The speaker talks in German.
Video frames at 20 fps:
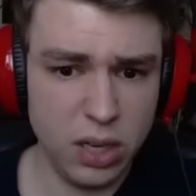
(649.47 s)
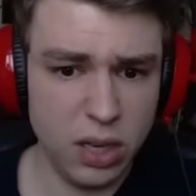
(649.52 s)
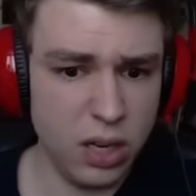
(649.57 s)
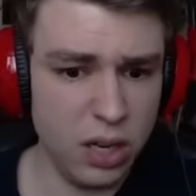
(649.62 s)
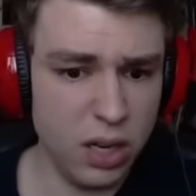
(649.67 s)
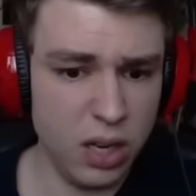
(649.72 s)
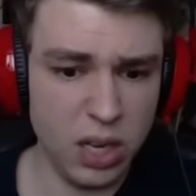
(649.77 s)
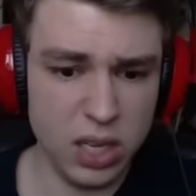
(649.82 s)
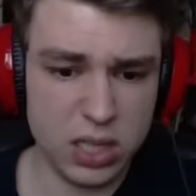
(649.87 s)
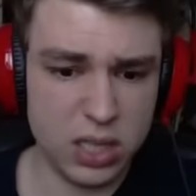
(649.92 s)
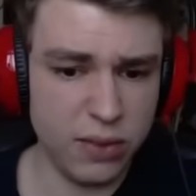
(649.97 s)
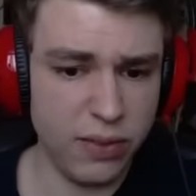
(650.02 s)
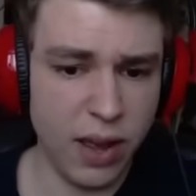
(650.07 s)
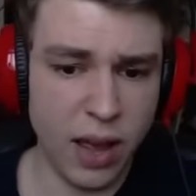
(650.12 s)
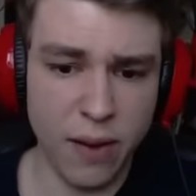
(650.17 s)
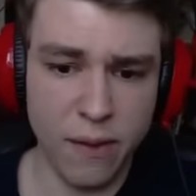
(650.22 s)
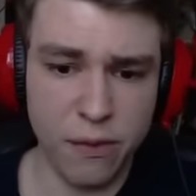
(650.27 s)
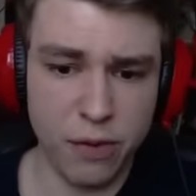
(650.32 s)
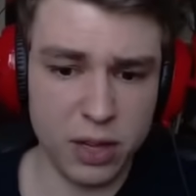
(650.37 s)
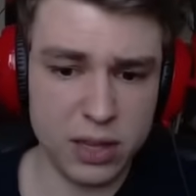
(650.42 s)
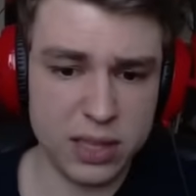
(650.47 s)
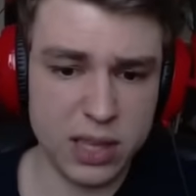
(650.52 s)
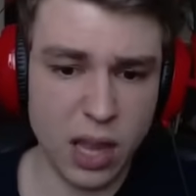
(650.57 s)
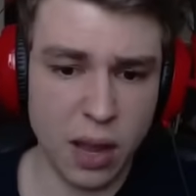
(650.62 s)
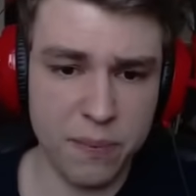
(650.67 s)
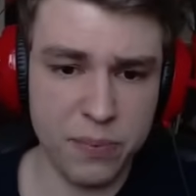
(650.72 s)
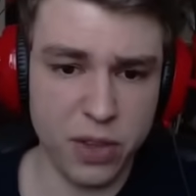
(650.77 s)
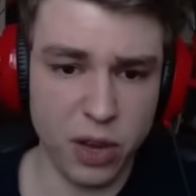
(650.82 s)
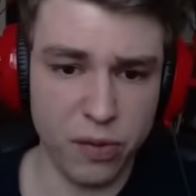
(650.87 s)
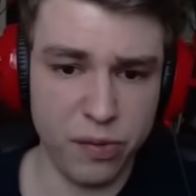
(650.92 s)
Oh, es war ein
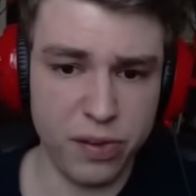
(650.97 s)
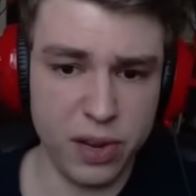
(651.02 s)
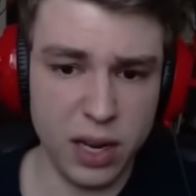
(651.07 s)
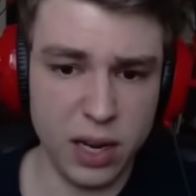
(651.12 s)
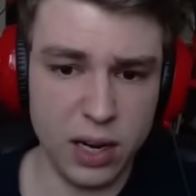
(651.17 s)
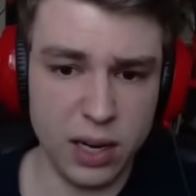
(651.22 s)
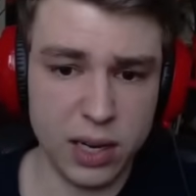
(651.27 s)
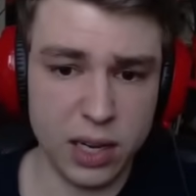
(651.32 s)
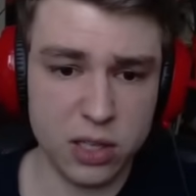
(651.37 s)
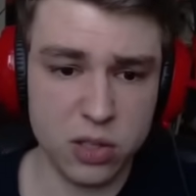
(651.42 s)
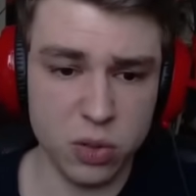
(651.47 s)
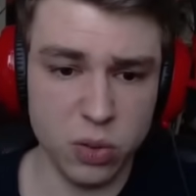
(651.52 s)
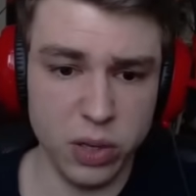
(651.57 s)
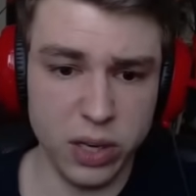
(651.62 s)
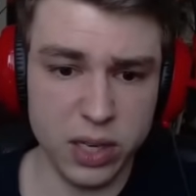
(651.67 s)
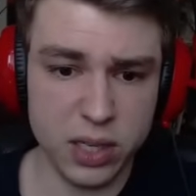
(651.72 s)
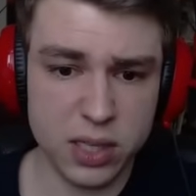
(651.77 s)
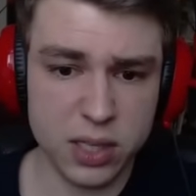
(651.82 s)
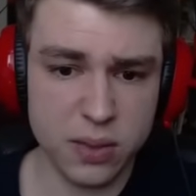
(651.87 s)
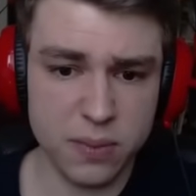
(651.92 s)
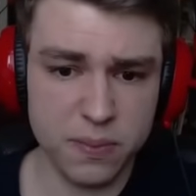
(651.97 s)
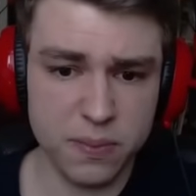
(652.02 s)
verdammter Fehler, natürlich.